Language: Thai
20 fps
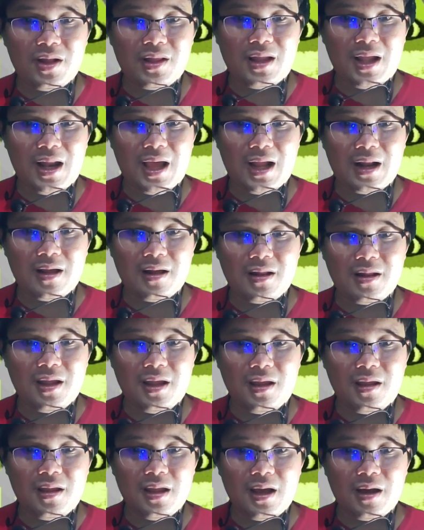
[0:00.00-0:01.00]
นว่าตลาดกระ
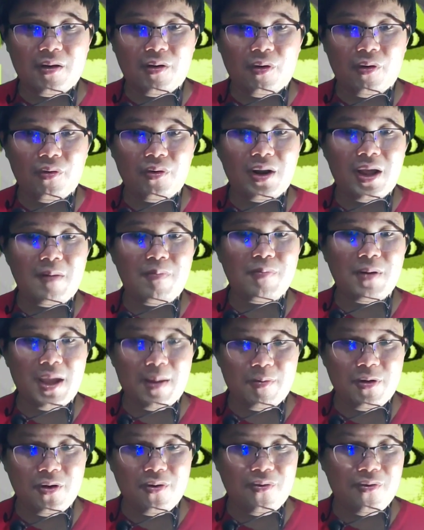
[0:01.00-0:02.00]
ทิงยังคงได้เป
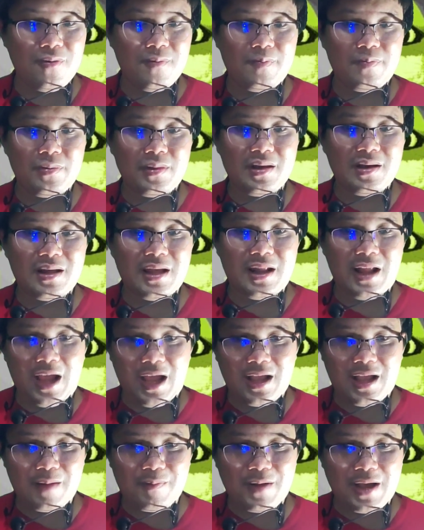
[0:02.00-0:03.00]
รียบอยู่ ใน
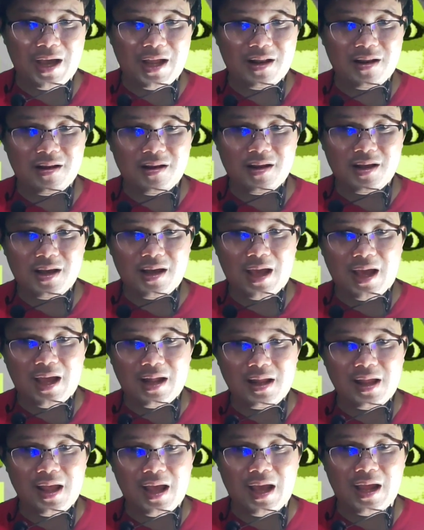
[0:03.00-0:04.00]
ทางกลับกันค่า
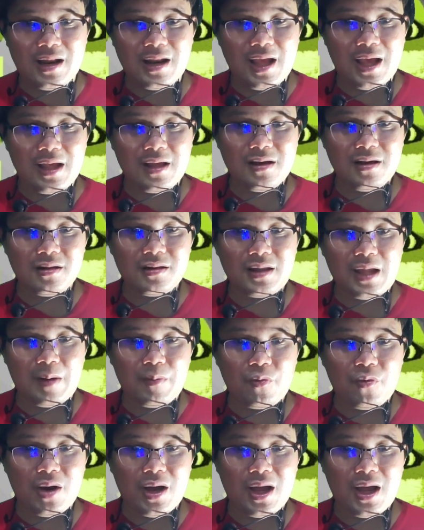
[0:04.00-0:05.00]
ที่อ่านได้คือ
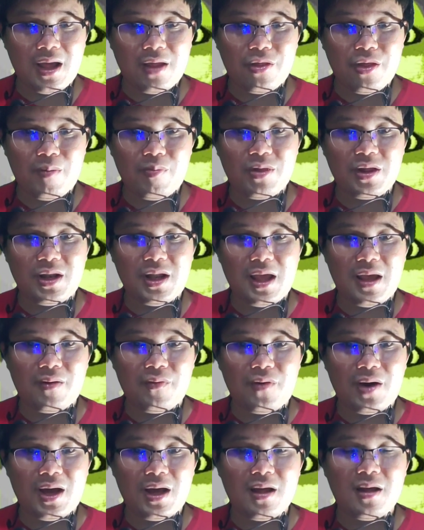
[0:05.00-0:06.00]
ต่ำกว่า 50 แสดง
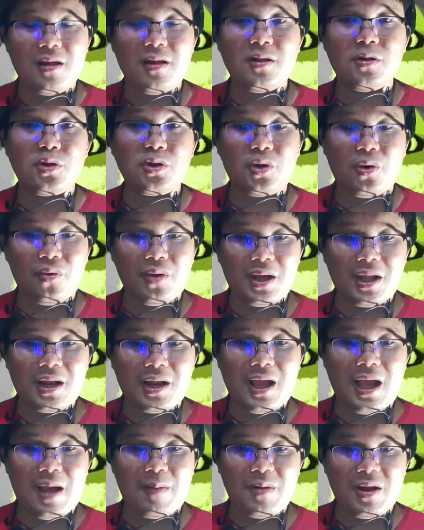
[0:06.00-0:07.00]
ว่าตรงกั
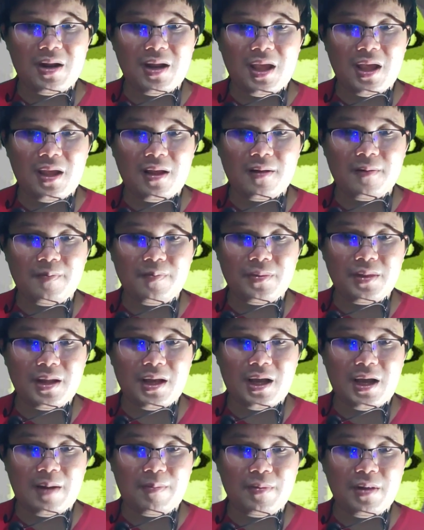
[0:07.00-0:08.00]
นข้ามนั่นเอง
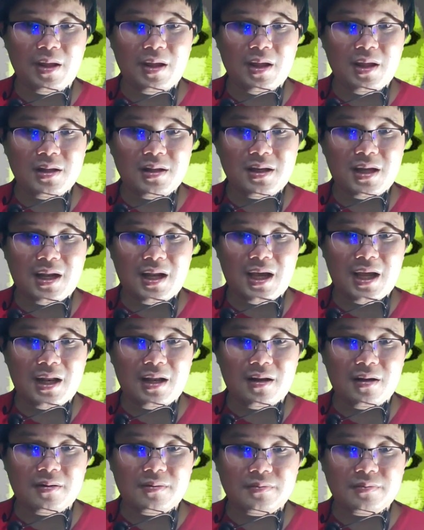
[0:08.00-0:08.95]
นะครับ ฉะนั้น